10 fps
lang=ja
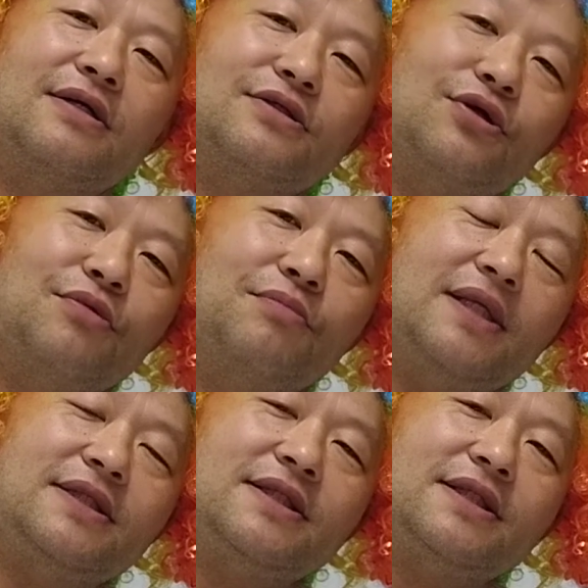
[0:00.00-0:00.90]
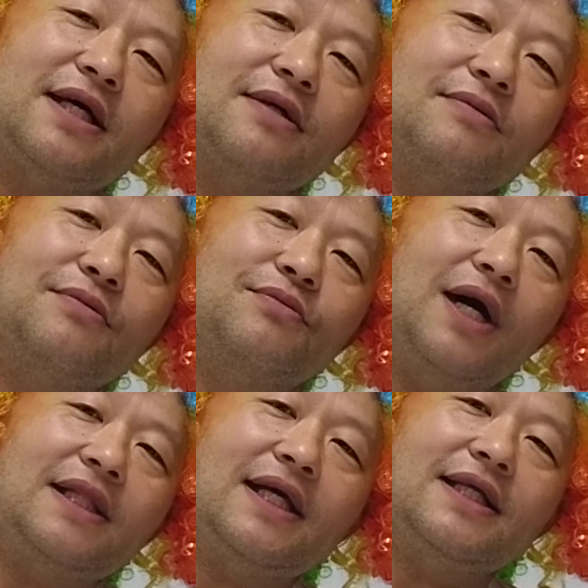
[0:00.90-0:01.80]
そう、マッチさん、
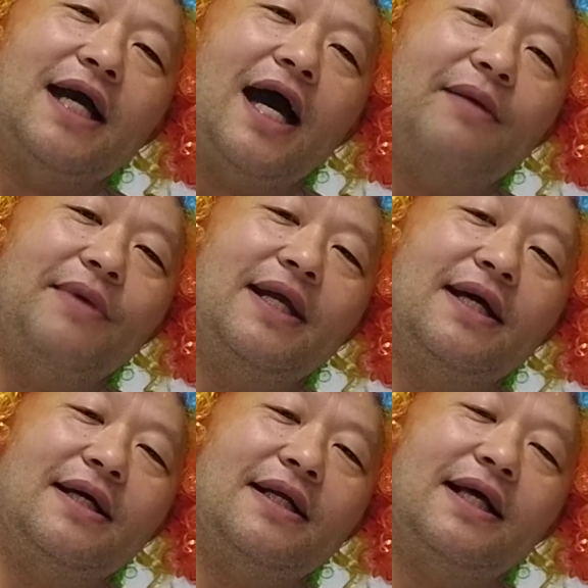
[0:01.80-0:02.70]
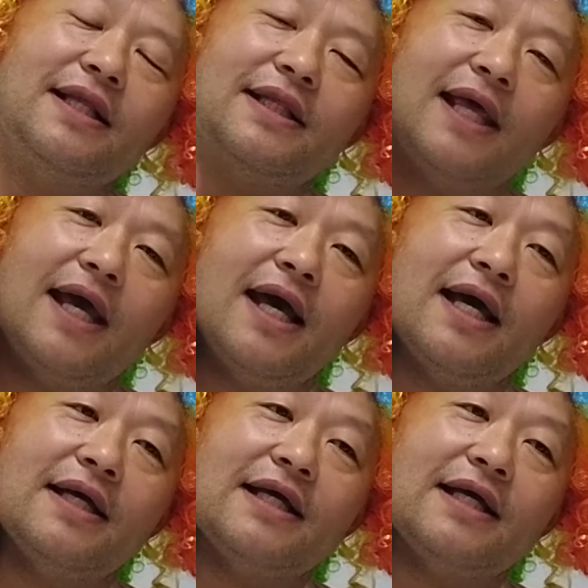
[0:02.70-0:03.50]
罠にはめられて、